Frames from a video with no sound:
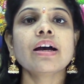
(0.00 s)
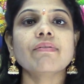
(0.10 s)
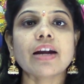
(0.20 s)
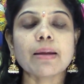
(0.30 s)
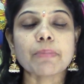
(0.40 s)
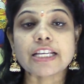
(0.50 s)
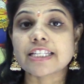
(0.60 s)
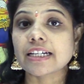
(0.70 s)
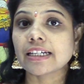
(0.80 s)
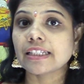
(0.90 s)
వాళ్ళ
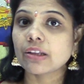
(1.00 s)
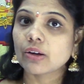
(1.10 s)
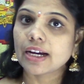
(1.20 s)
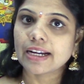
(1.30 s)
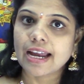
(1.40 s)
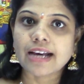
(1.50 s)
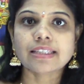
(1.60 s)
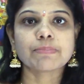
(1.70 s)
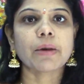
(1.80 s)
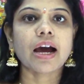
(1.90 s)
మంచం కింద ఒక గ్లాస్
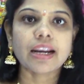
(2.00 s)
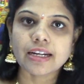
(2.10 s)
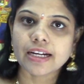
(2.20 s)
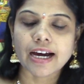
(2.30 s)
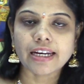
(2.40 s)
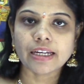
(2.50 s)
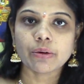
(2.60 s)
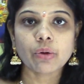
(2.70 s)
పాలను కానీ